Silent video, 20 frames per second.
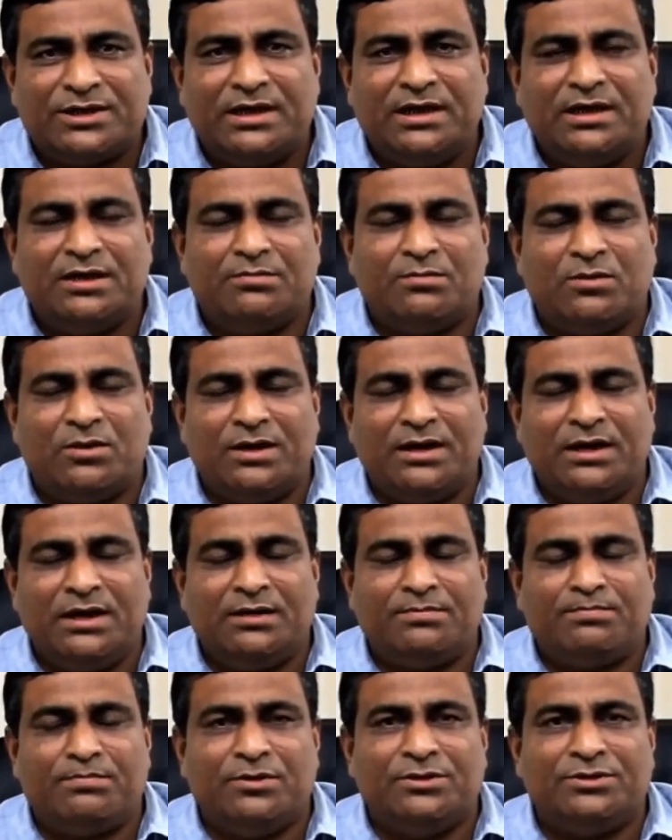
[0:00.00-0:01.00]
সালের
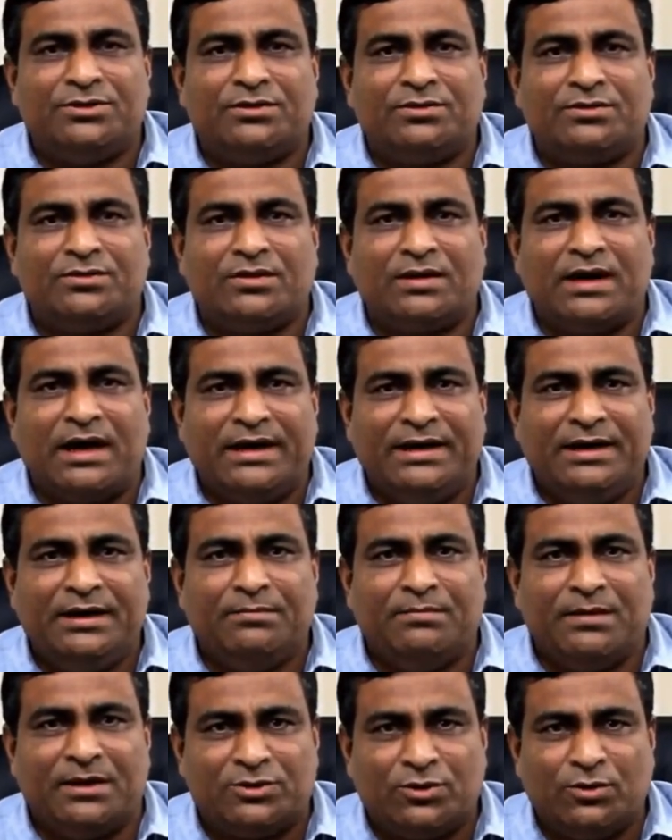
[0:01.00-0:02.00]
মডেলের পর্যন্ত গাড়ি
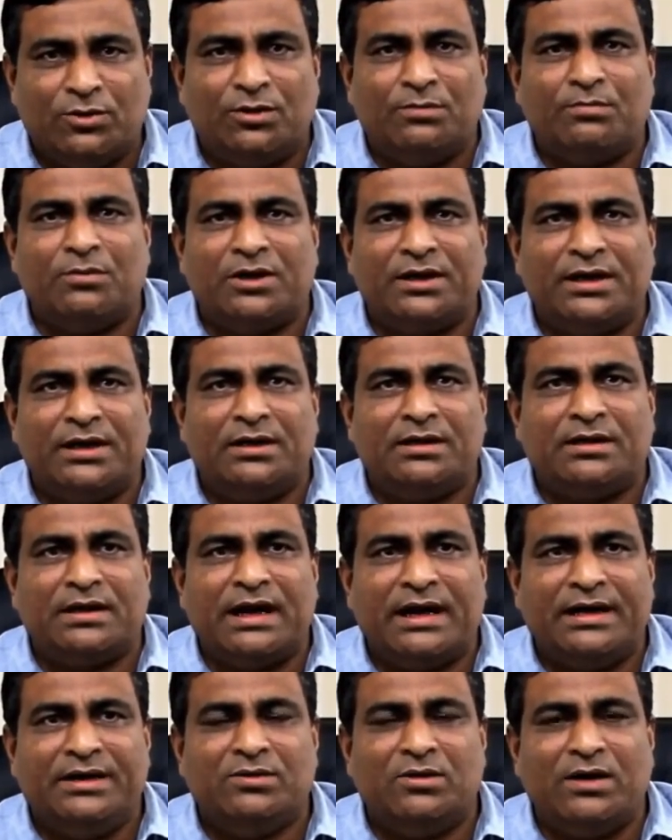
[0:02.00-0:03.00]
বা ষোলো মডেলের
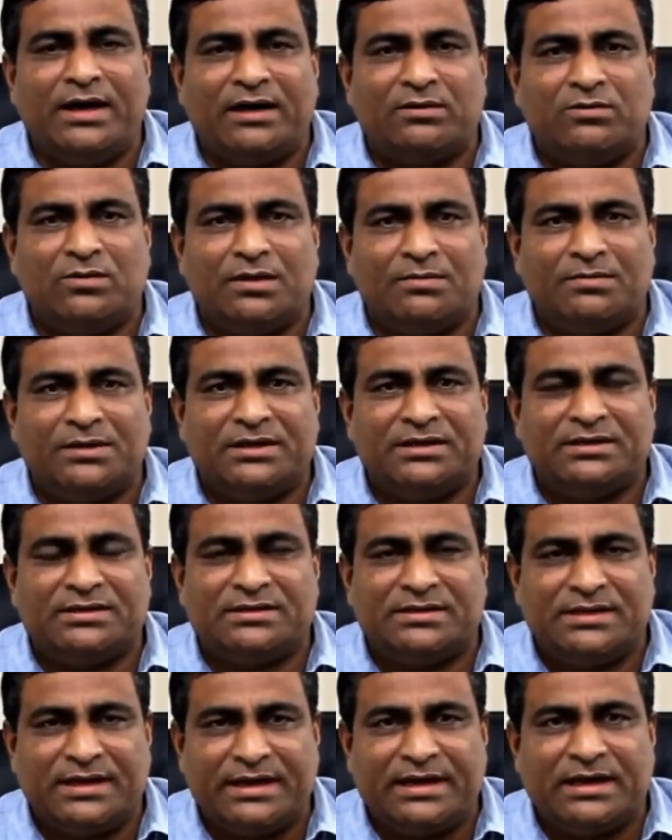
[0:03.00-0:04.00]
গাড়িও এখন আমাদের
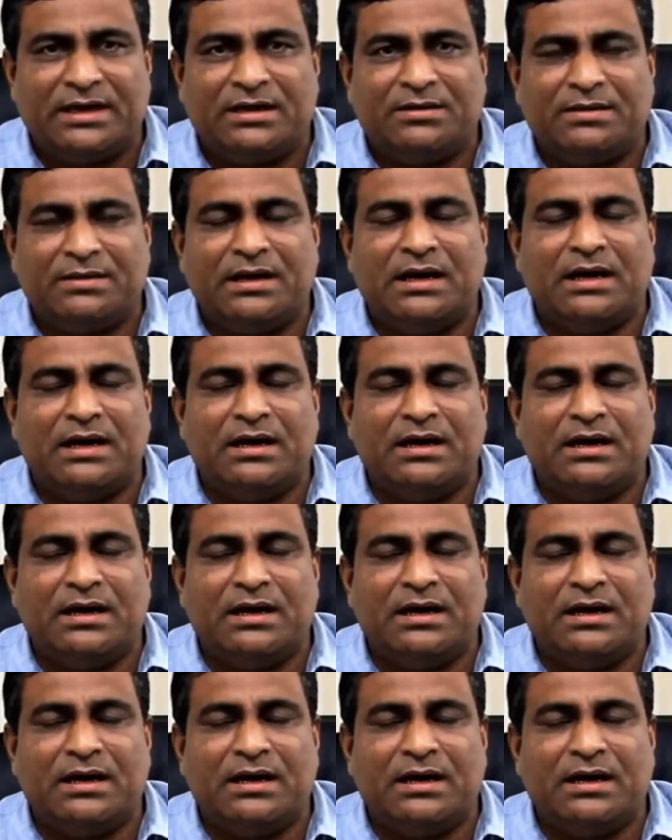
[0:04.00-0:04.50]
সেকেন্ড হ্যান্ড